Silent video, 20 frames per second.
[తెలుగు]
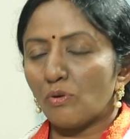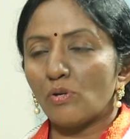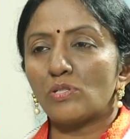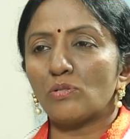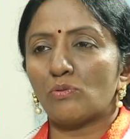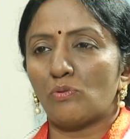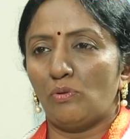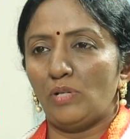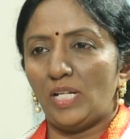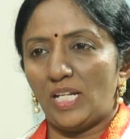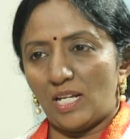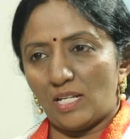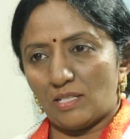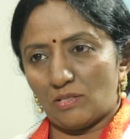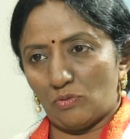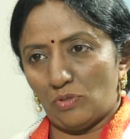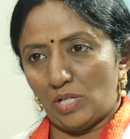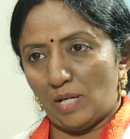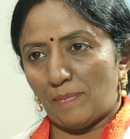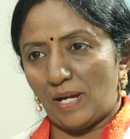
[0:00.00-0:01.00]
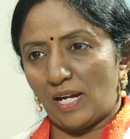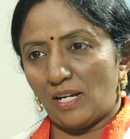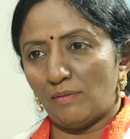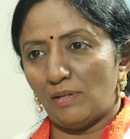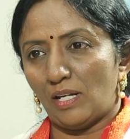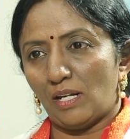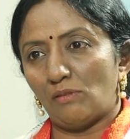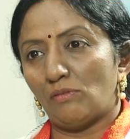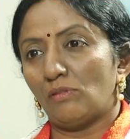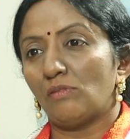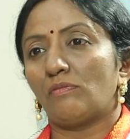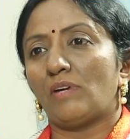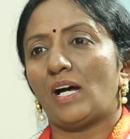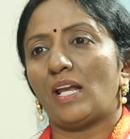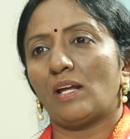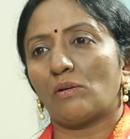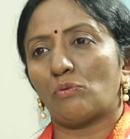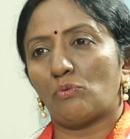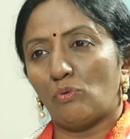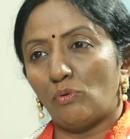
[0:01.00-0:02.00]
రోజు కూలీ చేసుకున్న మహిళలు
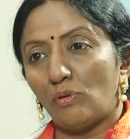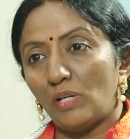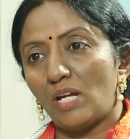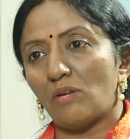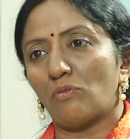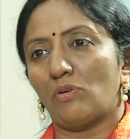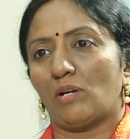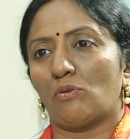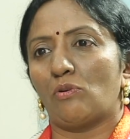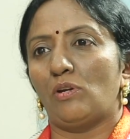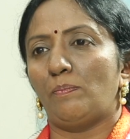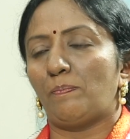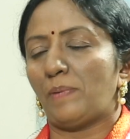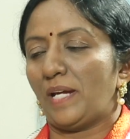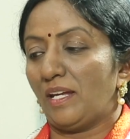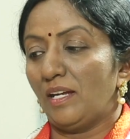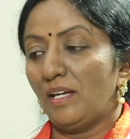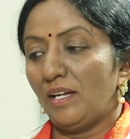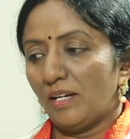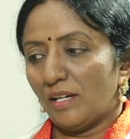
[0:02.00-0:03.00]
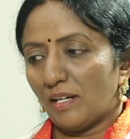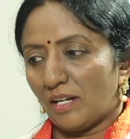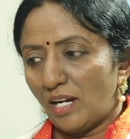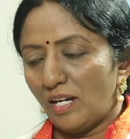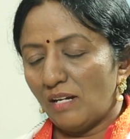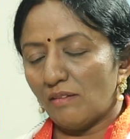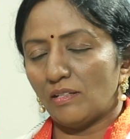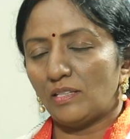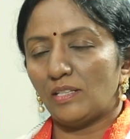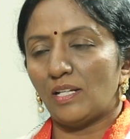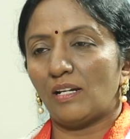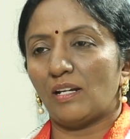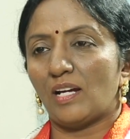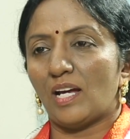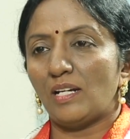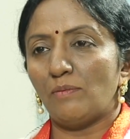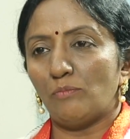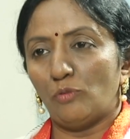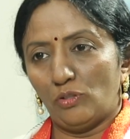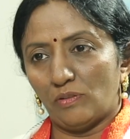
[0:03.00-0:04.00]
వాళ్ళ కూలీ కూడా కోల్పోయి రెండు
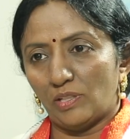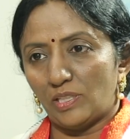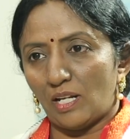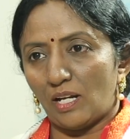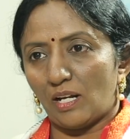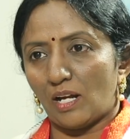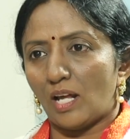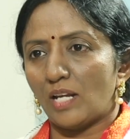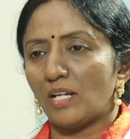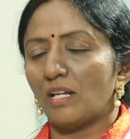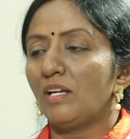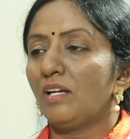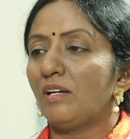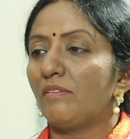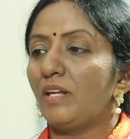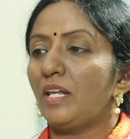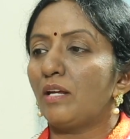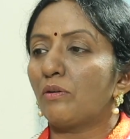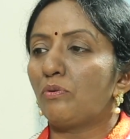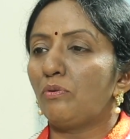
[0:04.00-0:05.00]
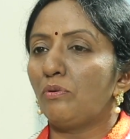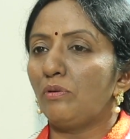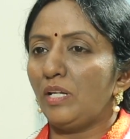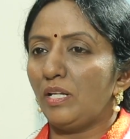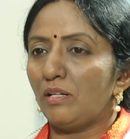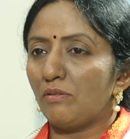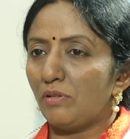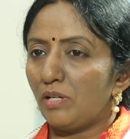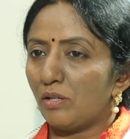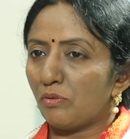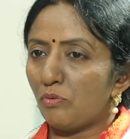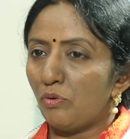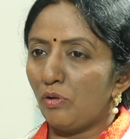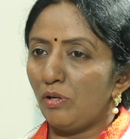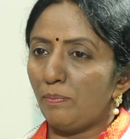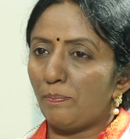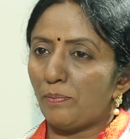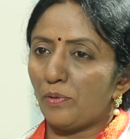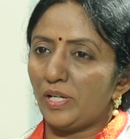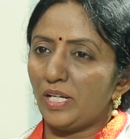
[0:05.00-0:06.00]
వందలు కానీ మూడు వందలు కానీ వాళ్ళ కూలీలు కూడా
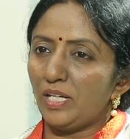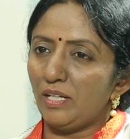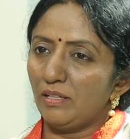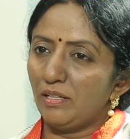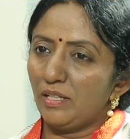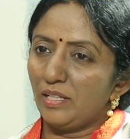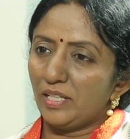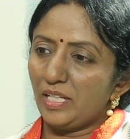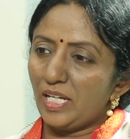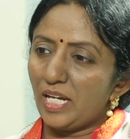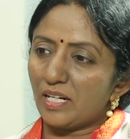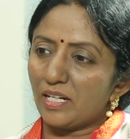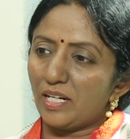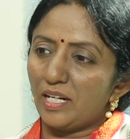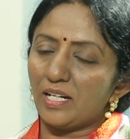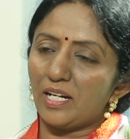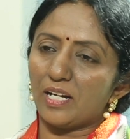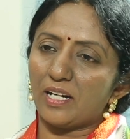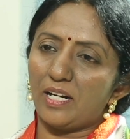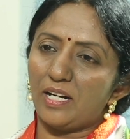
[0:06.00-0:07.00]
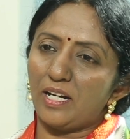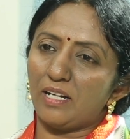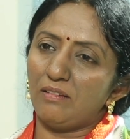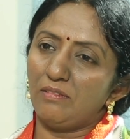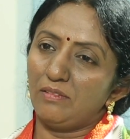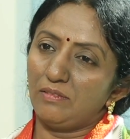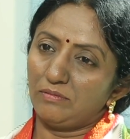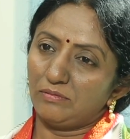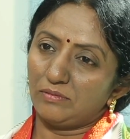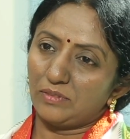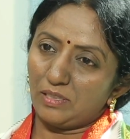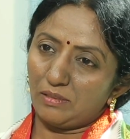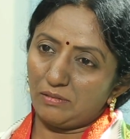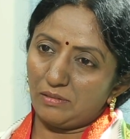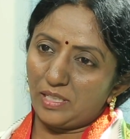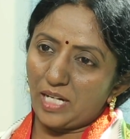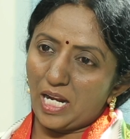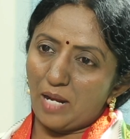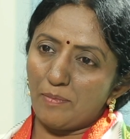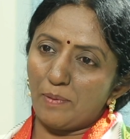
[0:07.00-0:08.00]
కోల్పోయి ఎక్కడికక్కడ
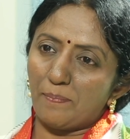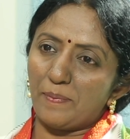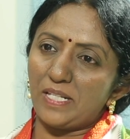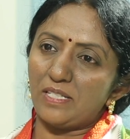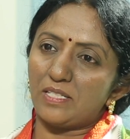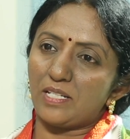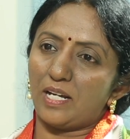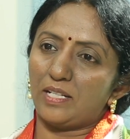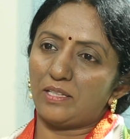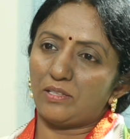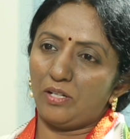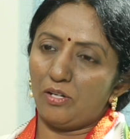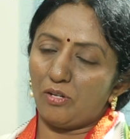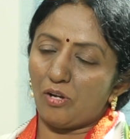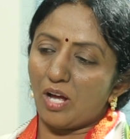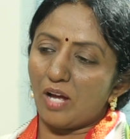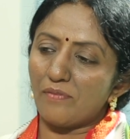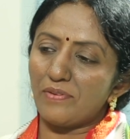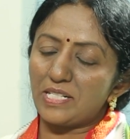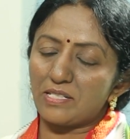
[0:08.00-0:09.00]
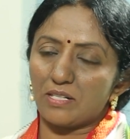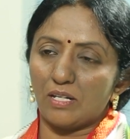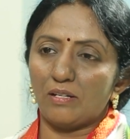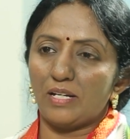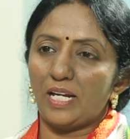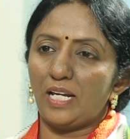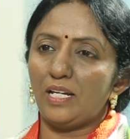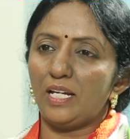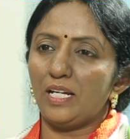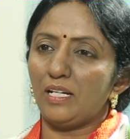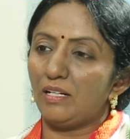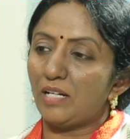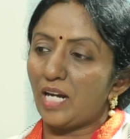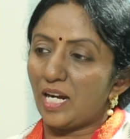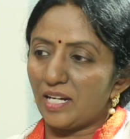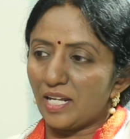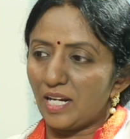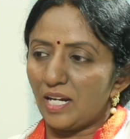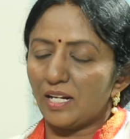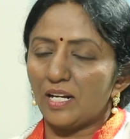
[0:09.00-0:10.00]
గ్రామ పంచాయతీల్లో ఆఫీసులో వెళ్ళి
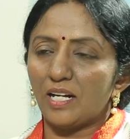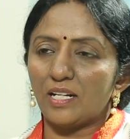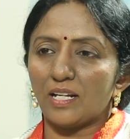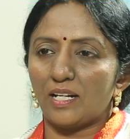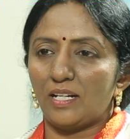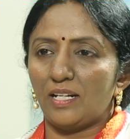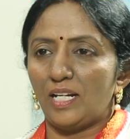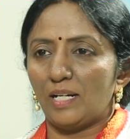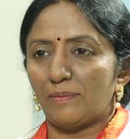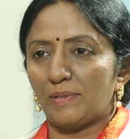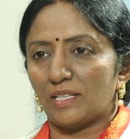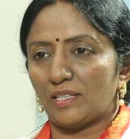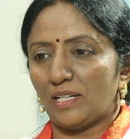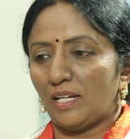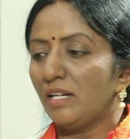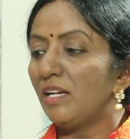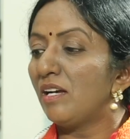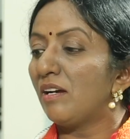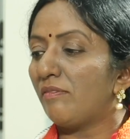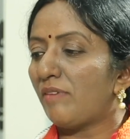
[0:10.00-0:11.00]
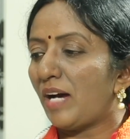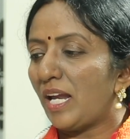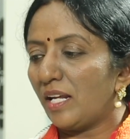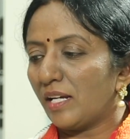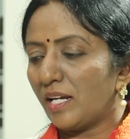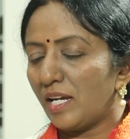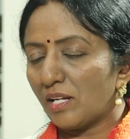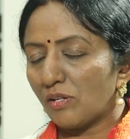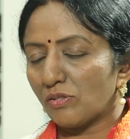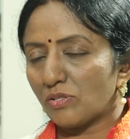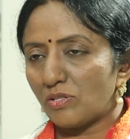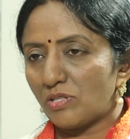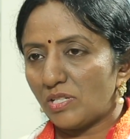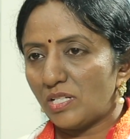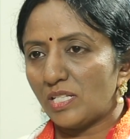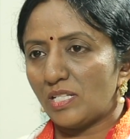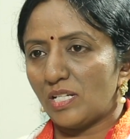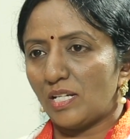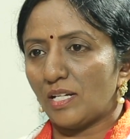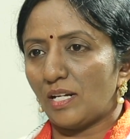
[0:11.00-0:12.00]
గంటల గంటలు నిలబడితే వాళ్ళకి ఈరోజు
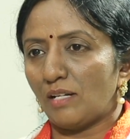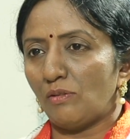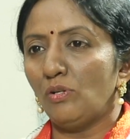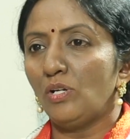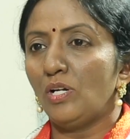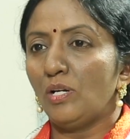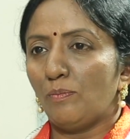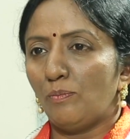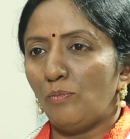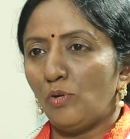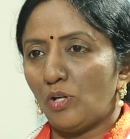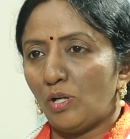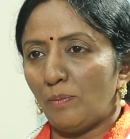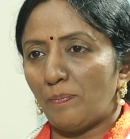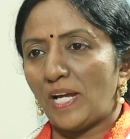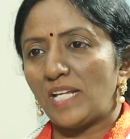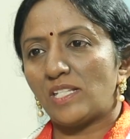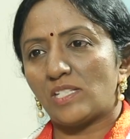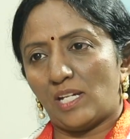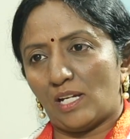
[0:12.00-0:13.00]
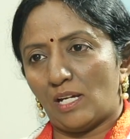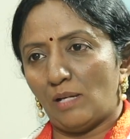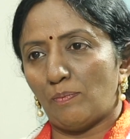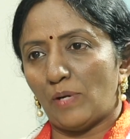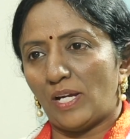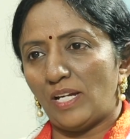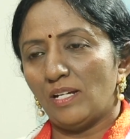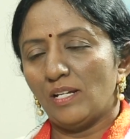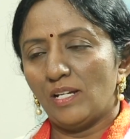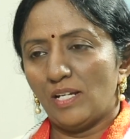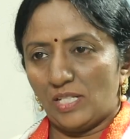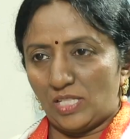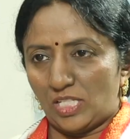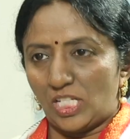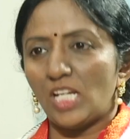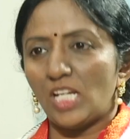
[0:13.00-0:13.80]
వచ్చిన చీరలు ముక్కిపోయి చిక్కిపోయి